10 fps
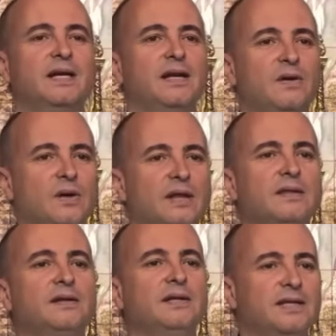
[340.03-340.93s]
El
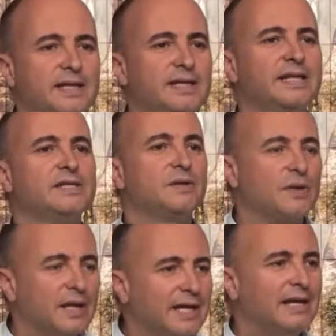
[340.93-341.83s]
corazón de Cristo
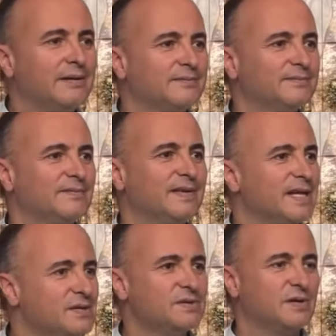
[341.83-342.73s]
Rey.
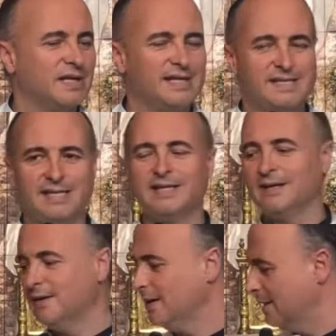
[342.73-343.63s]
Eso es lo que necesita.
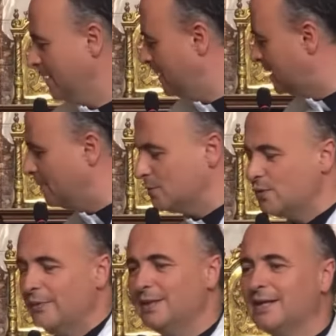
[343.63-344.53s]
Y tenemos
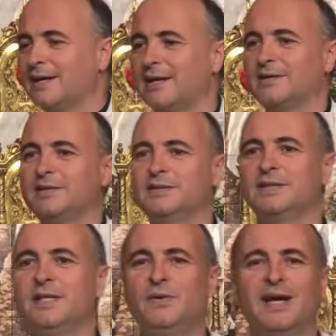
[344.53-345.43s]
una ventaja
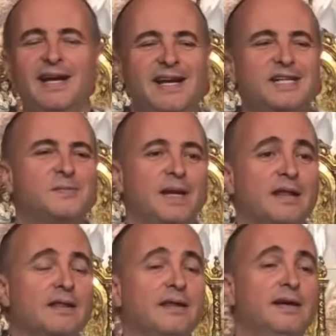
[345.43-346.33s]
y una gran
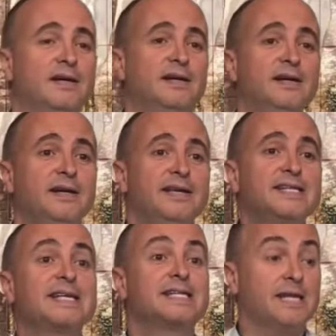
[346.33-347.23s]
esperanza y
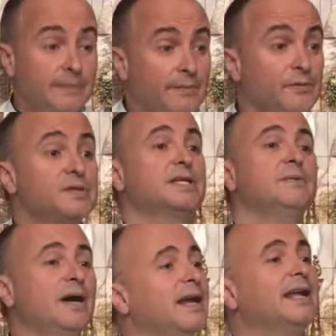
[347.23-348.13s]
es que sabemos
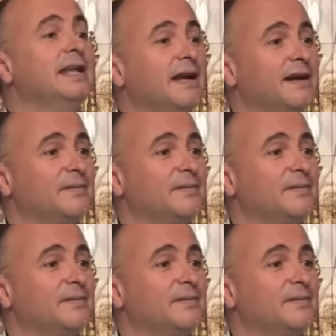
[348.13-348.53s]
que va a reinar.